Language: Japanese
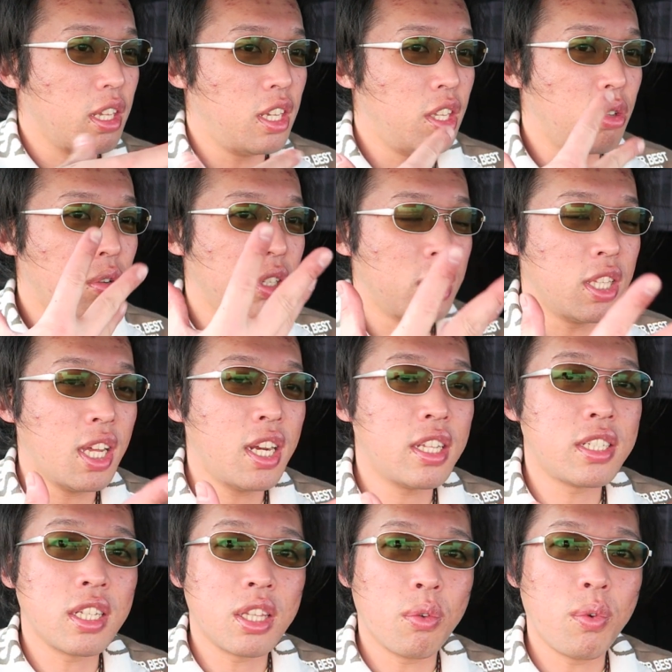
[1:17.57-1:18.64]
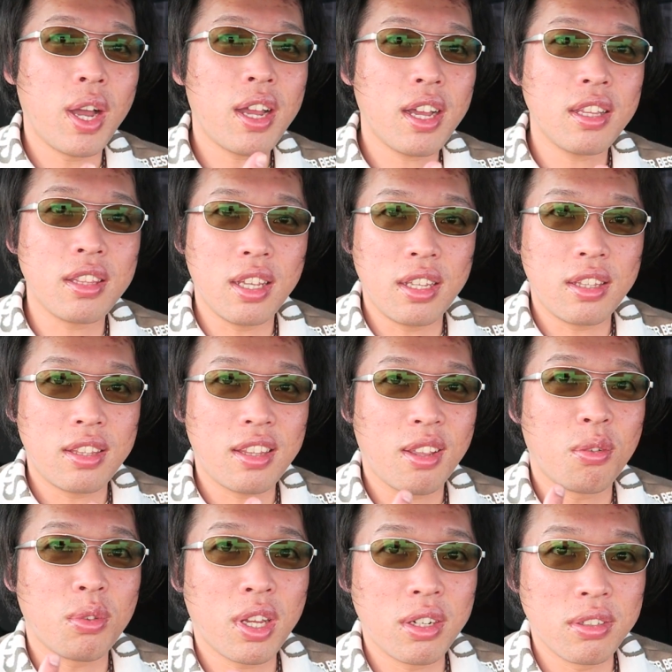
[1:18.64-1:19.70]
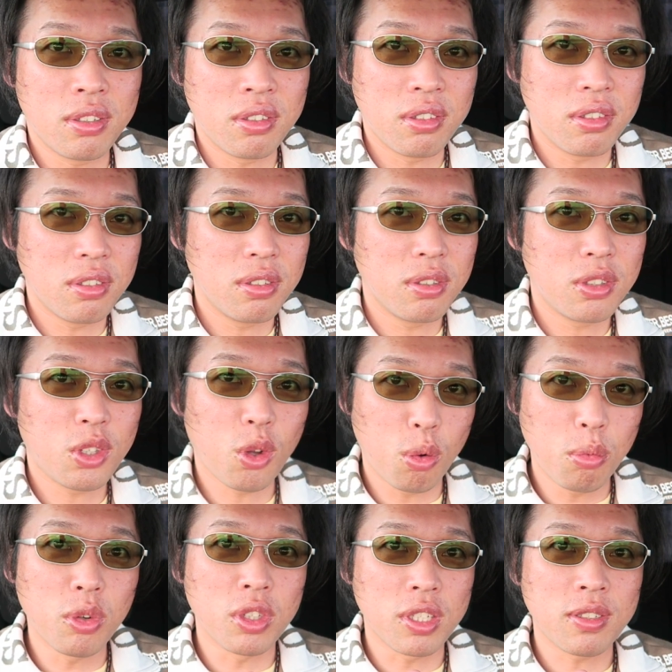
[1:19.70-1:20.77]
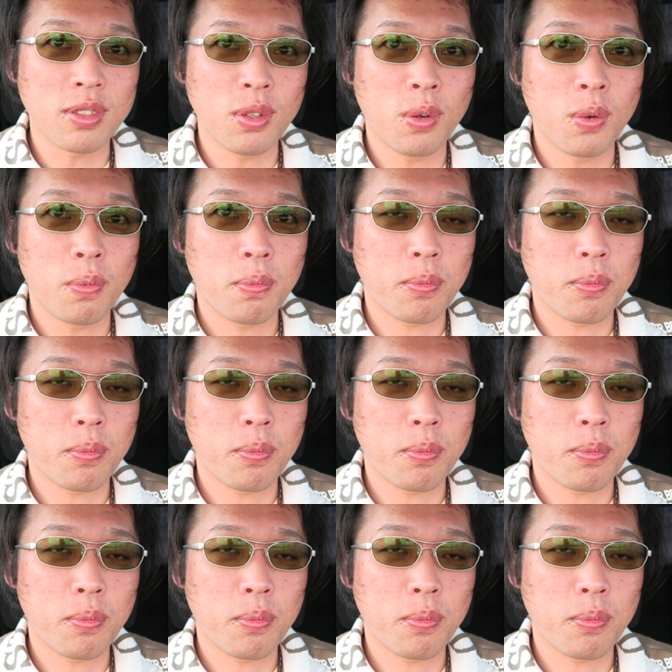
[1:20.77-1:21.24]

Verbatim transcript: う、匂いに慣れちゃってわかんないってことあると思うんですよ。